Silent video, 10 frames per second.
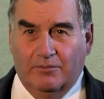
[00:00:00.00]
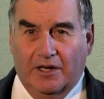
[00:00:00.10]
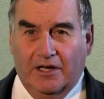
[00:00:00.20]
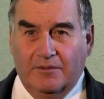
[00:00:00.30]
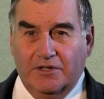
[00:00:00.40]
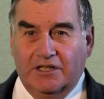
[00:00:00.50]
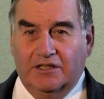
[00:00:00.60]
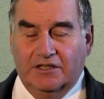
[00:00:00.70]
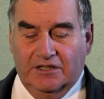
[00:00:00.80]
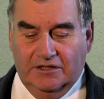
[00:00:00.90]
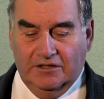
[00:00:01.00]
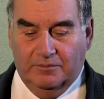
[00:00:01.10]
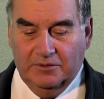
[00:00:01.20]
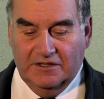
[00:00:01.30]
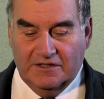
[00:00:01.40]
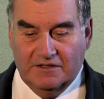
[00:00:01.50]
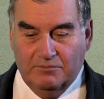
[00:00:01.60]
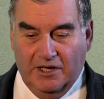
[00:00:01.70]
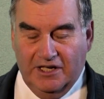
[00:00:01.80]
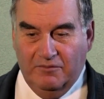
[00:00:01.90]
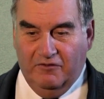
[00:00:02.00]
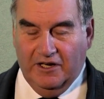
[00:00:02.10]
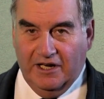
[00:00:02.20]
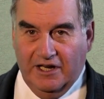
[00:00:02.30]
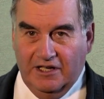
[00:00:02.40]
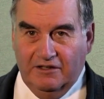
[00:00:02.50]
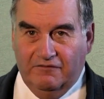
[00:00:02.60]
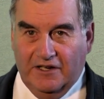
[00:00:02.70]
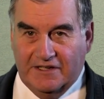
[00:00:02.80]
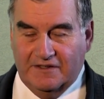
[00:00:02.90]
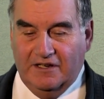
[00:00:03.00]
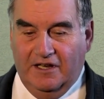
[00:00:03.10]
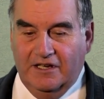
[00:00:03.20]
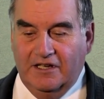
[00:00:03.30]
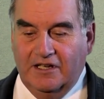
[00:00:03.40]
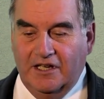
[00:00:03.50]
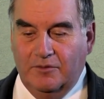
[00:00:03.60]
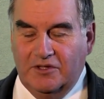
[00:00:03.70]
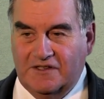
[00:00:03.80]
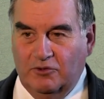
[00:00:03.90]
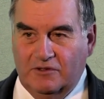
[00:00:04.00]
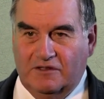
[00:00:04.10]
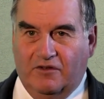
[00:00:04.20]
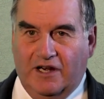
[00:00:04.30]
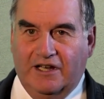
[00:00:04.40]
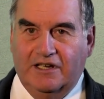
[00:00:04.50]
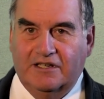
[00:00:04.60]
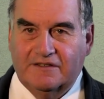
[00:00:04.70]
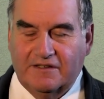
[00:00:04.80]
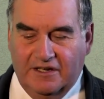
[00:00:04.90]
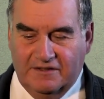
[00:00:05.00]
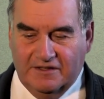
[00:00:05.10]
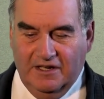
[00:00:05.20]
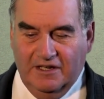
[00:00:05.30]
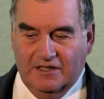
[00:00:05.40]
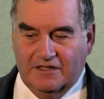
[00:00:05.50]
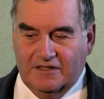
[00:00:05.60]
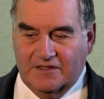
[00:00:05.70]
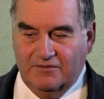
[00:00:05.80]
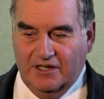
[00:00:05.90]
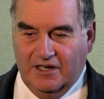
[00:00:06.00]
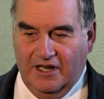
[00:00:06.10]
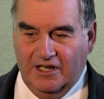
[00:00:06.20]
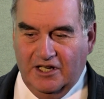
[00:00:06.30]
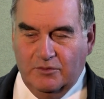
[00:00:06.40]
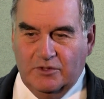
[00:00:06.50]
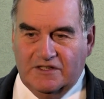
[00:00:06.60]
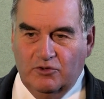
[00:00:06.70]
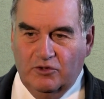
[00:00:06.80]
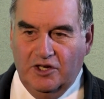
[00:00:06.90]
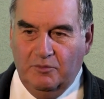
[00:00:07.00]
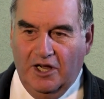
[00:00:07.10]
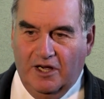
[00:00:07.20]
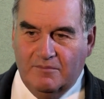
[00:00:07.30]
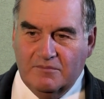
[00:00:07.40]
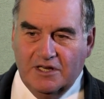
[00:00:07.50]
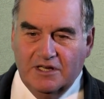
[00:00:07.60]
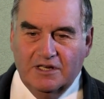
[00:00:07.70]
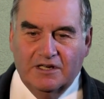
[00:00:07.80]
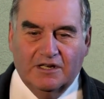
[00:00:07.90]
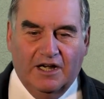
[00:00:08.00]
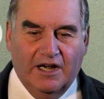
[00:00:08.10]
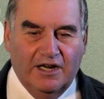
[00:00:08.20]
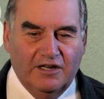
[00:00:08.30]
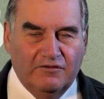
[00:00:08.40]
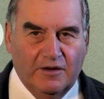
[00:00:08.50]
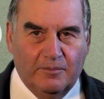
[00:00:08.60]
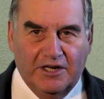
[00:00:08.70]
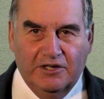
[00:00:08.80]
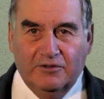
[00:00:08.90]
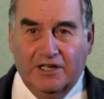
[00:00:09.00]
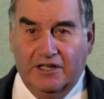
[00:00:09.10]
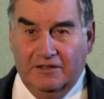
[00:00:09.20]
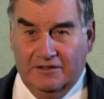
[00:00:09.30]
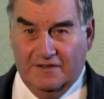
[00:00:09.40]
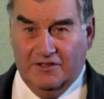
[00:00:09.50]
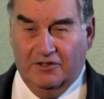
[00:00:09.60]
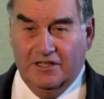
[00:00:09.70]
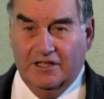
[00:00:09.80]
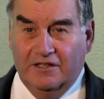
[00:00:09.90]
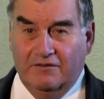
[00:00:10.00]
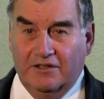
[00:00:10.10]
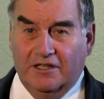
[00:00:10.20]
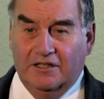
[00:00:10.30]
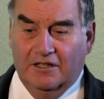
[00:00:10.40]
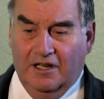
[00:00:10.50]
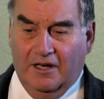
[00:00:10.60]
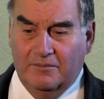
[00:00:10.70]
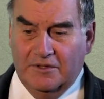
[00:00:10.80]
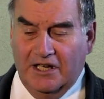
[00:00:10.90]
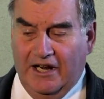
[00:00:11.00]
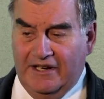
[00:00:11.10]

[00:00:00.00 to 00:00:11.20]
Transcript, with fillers: bei mir, ich habe jetzt meine Pfarreien fast alle emissionsfrei. Das heißt, dass wir keine Emissionen mehr haben, keine Verbrennungen, sondern wir haben die